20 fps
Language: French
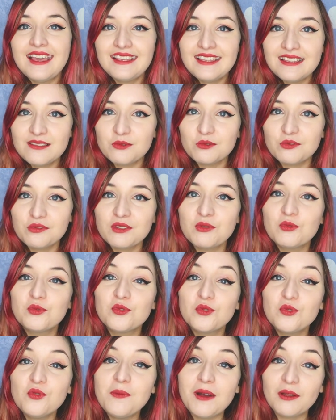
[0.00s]
et qui sont faits
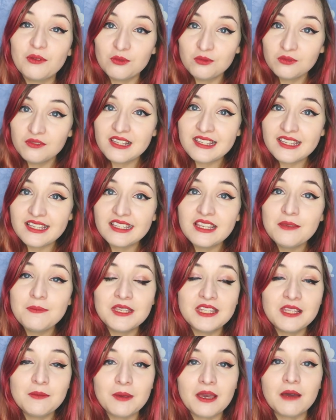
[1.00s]
donc du coup par de nouvelles
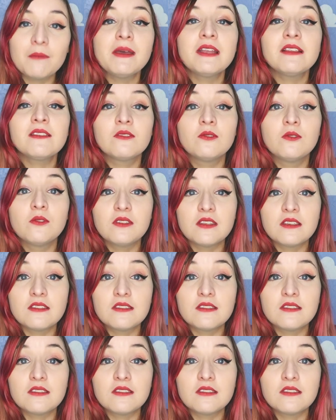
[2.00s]
équipes et qui permettent de